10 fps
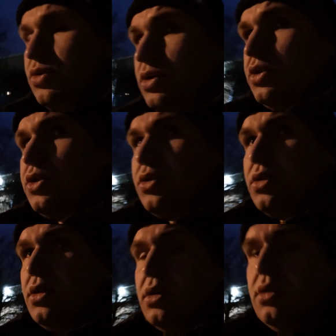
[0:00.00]

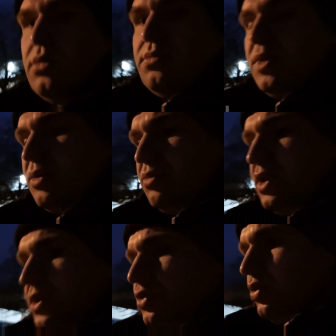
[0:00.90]
кое-что по
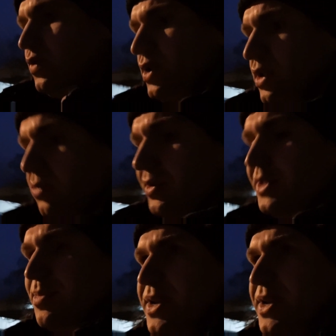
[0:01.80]
мелочевке. Там у нас